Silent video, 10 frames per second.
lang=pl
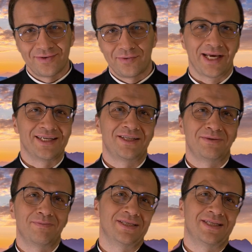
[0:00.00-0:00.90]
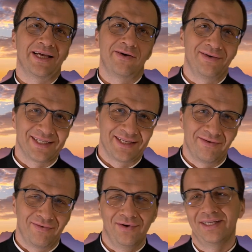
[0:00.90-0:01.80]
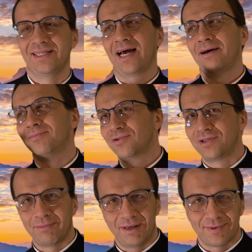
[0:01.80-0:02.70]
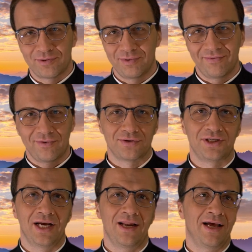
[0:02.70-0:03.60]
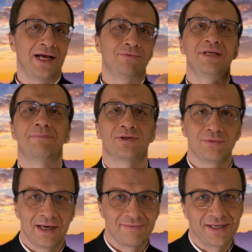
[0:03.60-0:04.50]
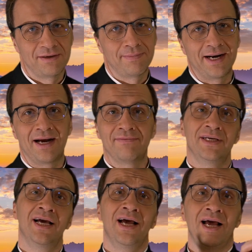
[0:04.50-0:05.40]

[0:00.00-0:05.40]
Tutaj jesteśmy z tego niezadowoleni, tam coś nam nie pasuje w kościele, a tu nie pasuje w naszej parafii,